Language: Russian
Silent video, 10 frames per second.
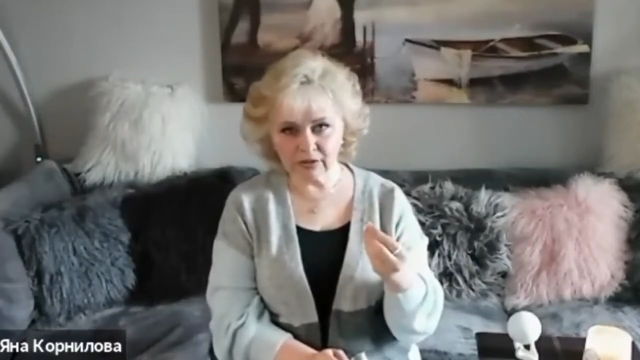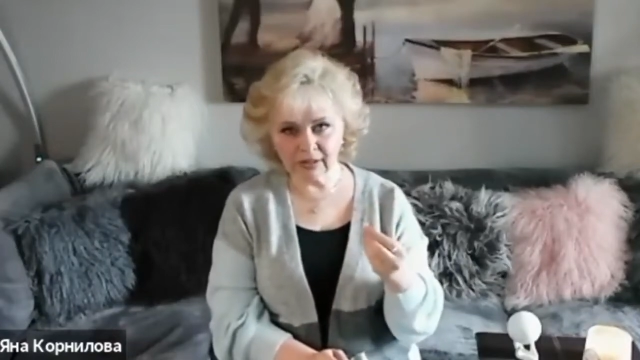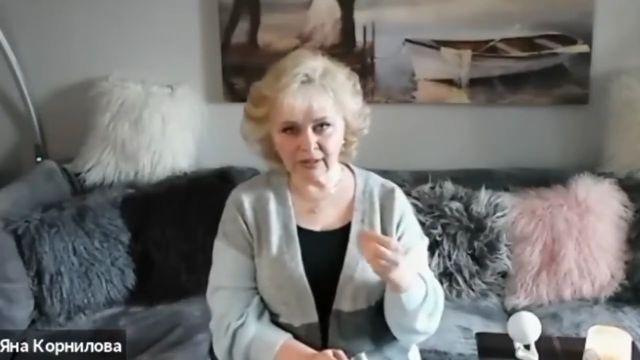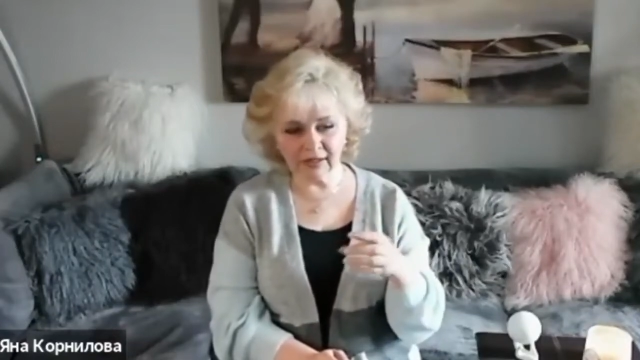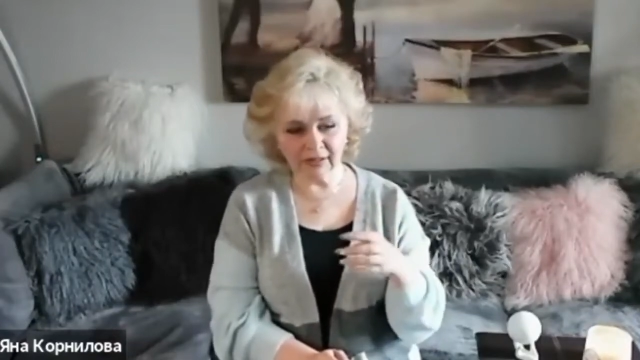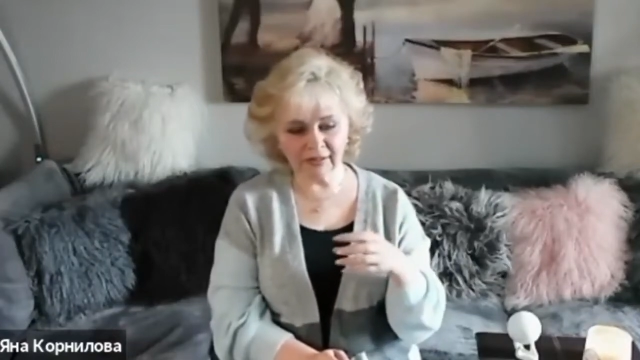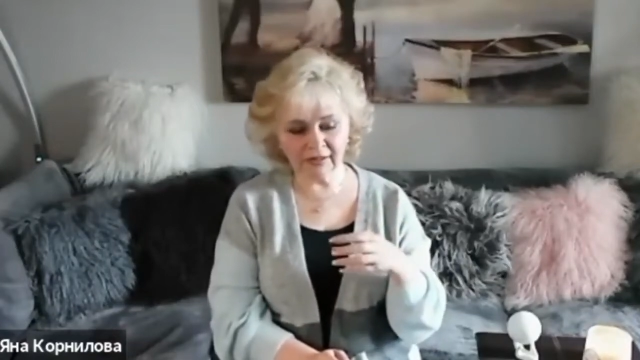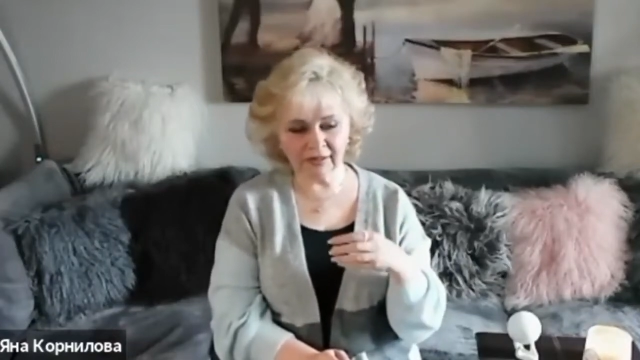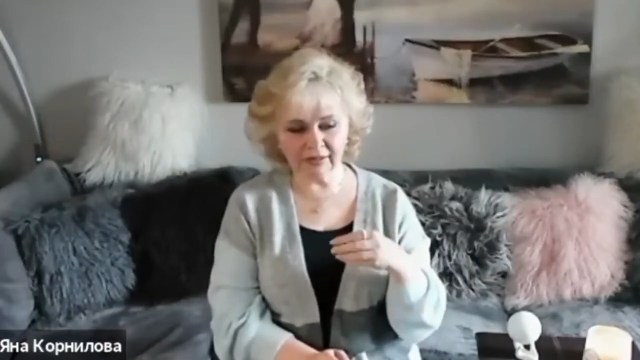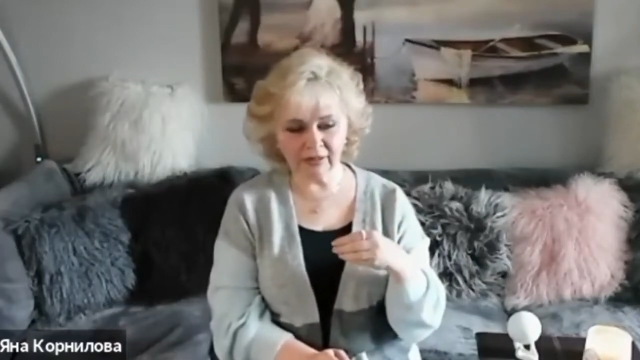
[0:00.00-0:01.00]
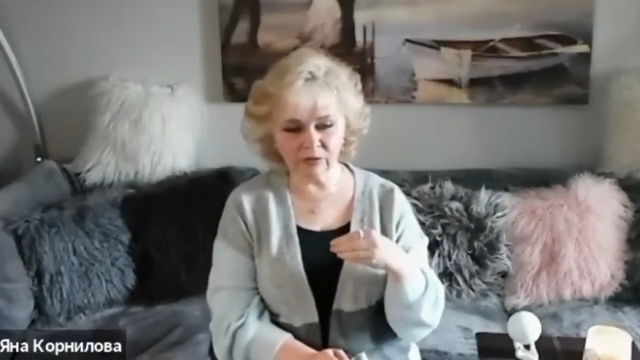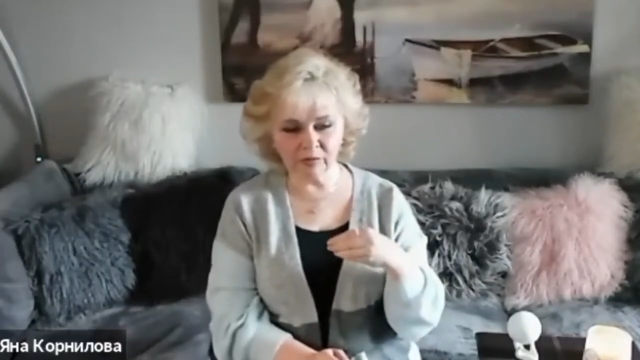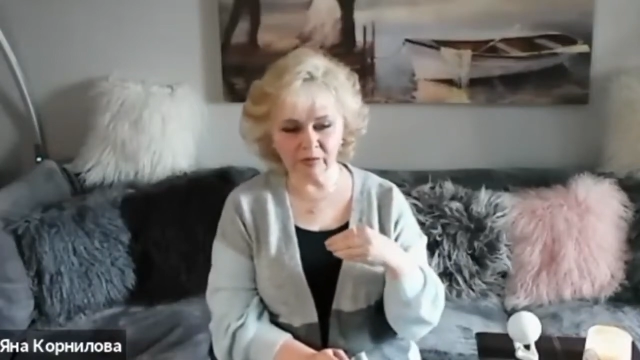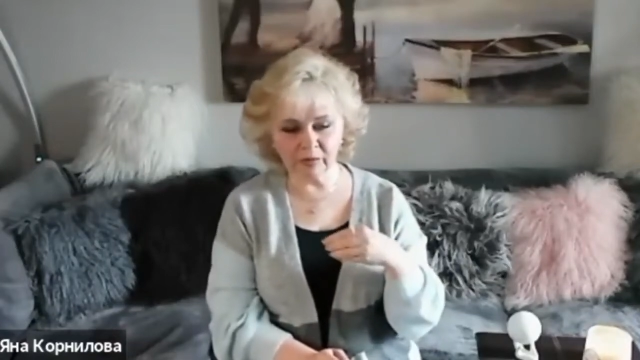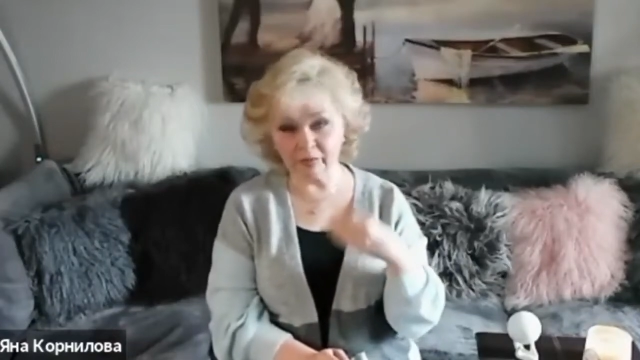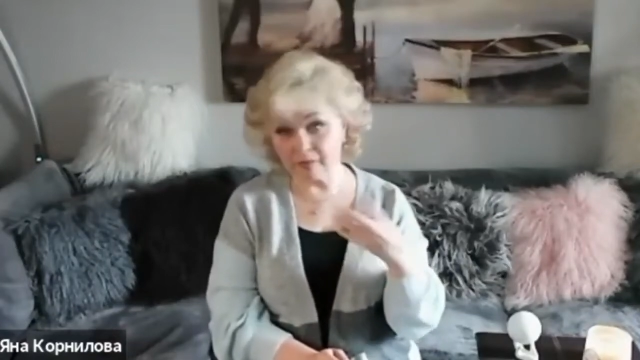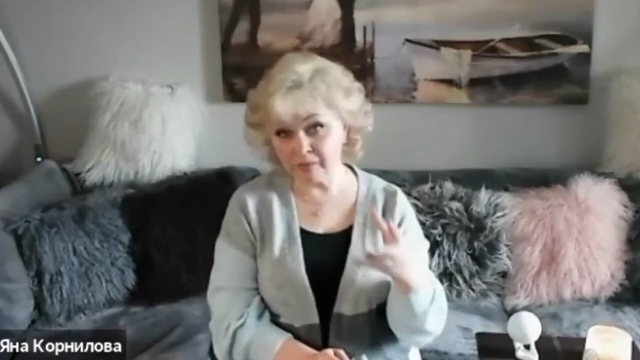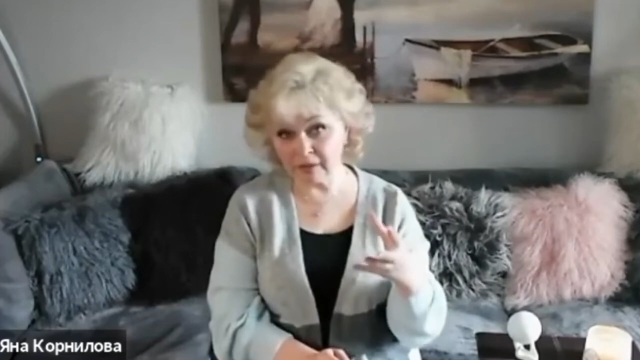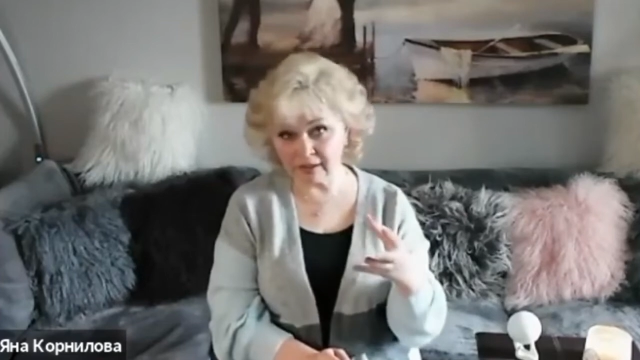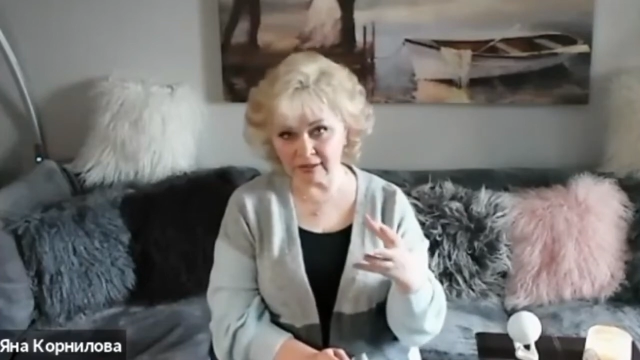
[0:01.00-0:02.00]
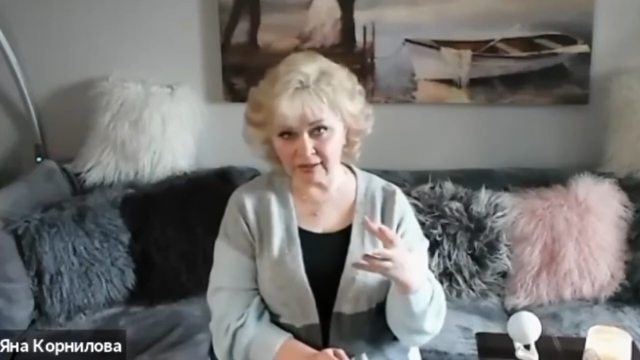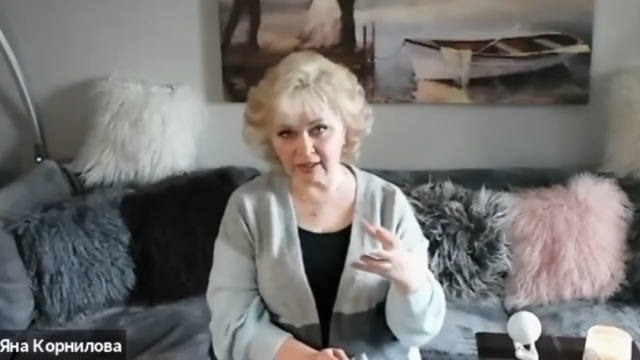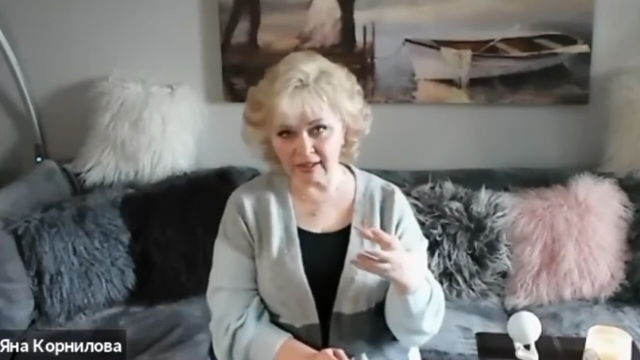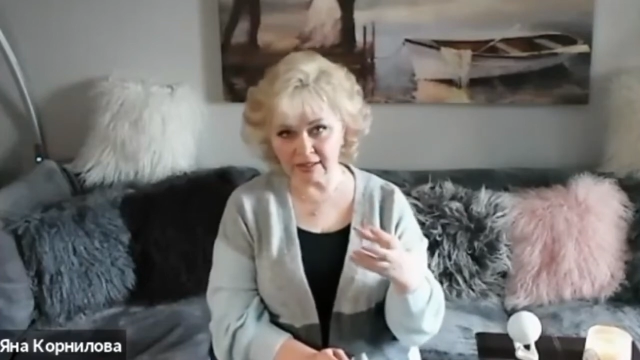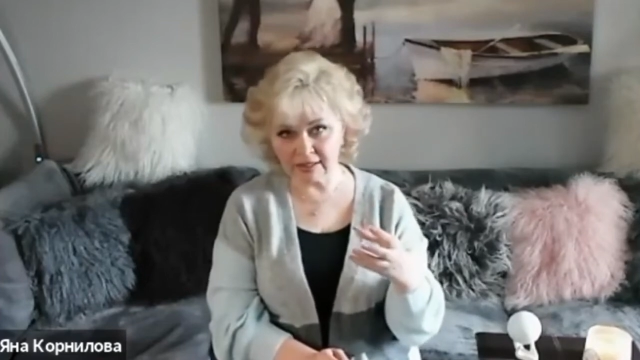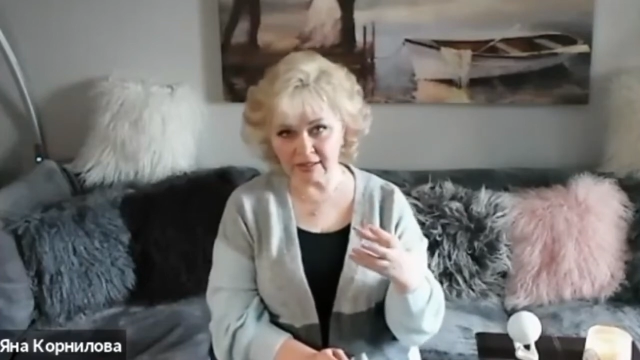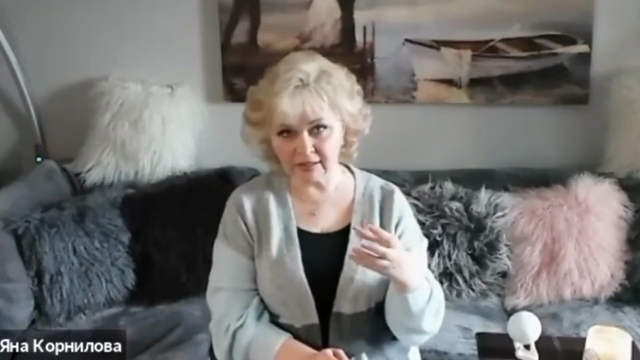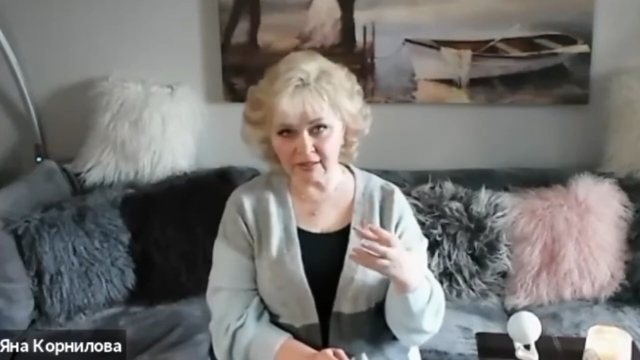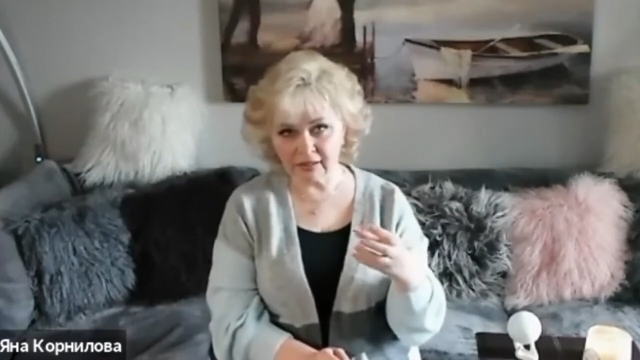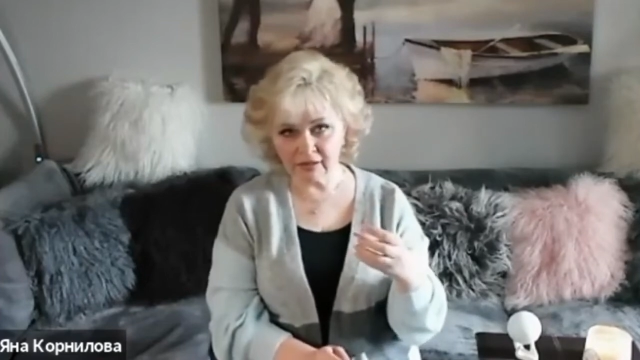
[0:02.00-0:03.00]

да, как некий такой побег от реальности.